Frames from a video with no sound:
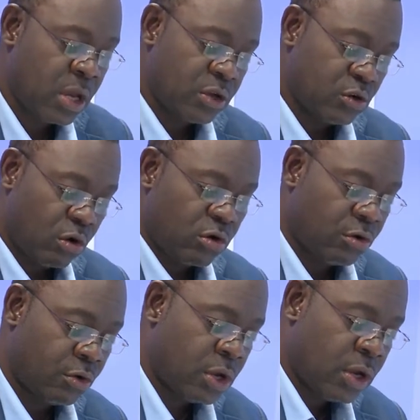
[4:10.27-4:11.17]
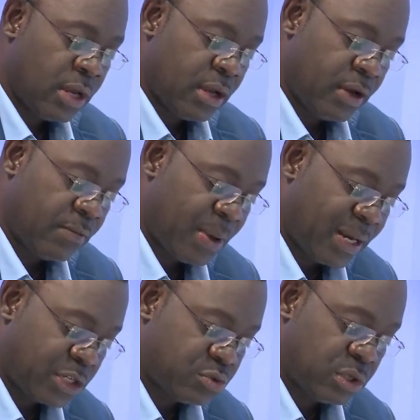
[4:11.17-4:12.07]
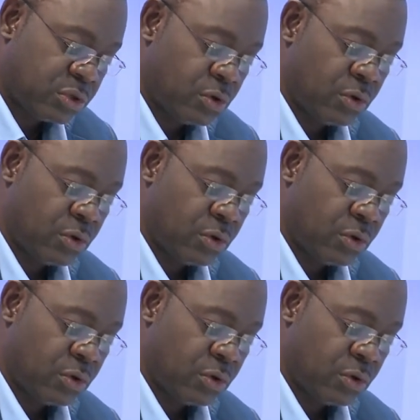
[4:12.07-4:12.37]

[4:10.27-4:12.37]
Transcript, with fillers: Donc euh, euh, par la suite,